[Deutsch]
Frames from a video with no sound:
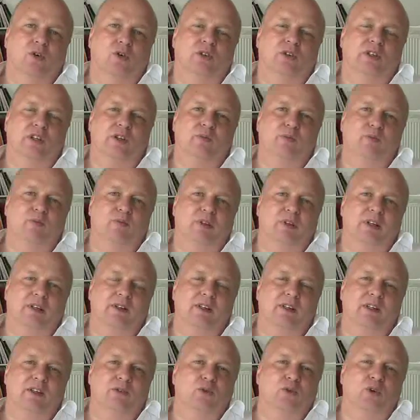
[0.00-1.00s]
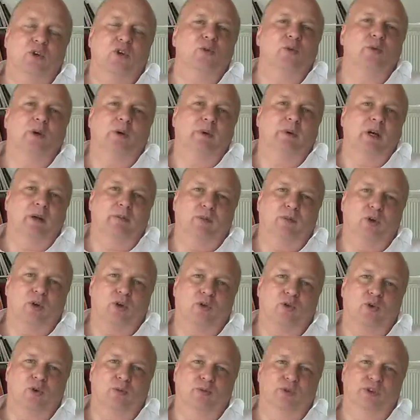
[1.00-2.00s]
dass, dass ich nur noch über meinen
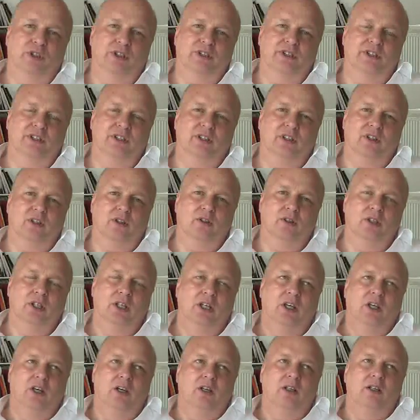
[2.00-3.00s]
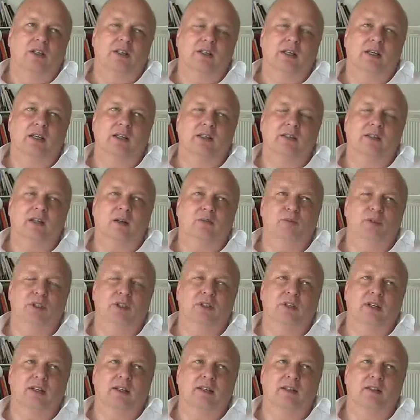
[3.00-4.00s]
Blog kommuniziere. Das heißt
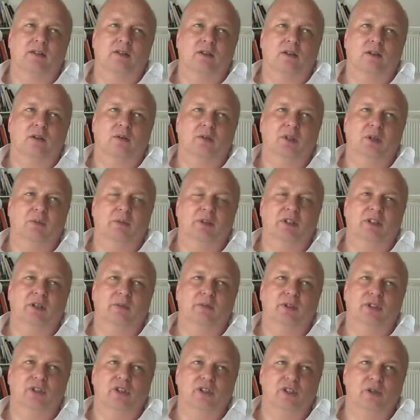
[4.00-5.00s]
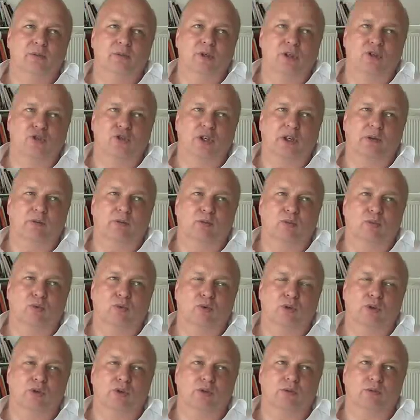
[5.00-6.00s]
damit, dass äh, jemand, der mir eine E-Mail schicken
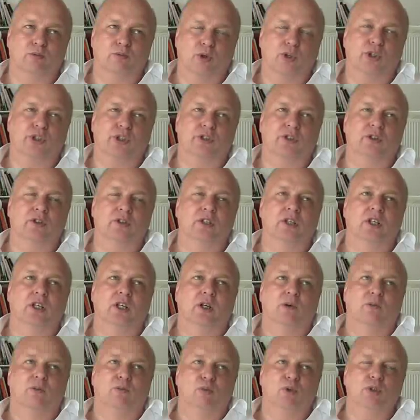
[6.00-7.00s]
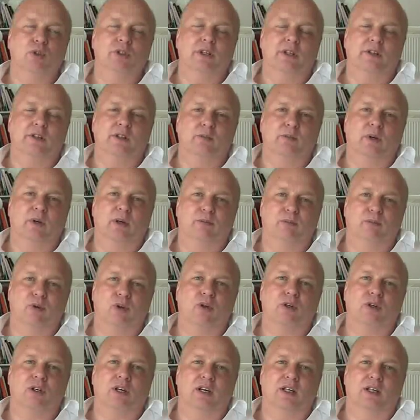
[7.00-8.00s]
muss, möchte, muss das in meinen
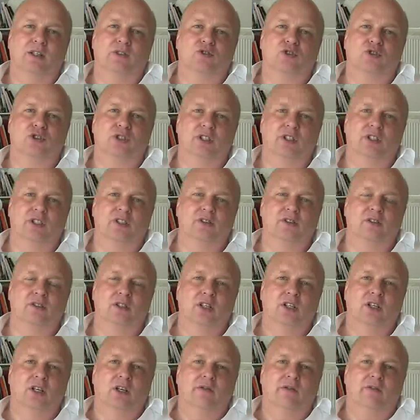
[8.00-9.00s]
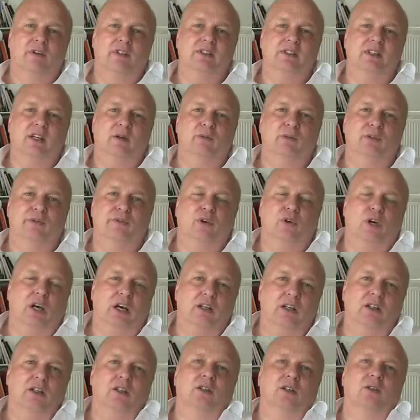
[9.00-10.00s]
Blog reinstellen, was damit für
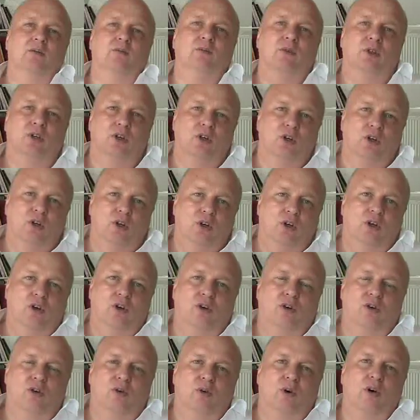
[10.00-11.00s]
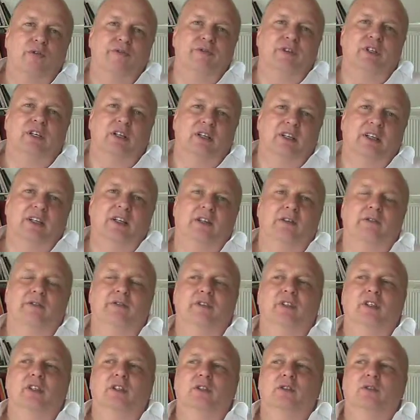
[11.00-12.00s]
alle äh, offengelegt
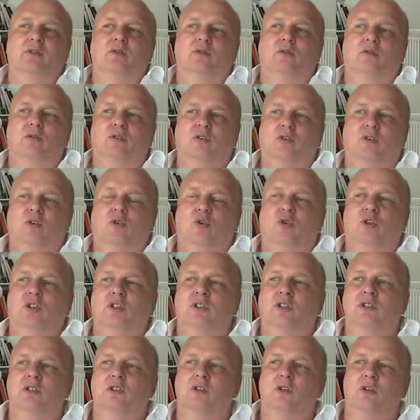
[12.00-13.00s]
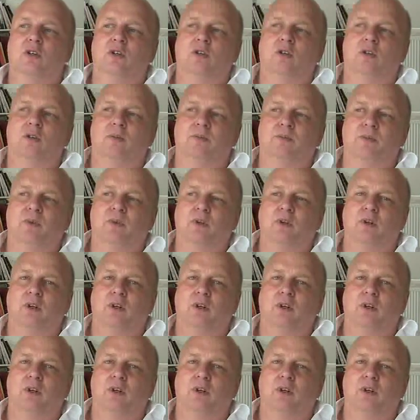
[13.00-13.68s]
wird. Und, ähm, Oder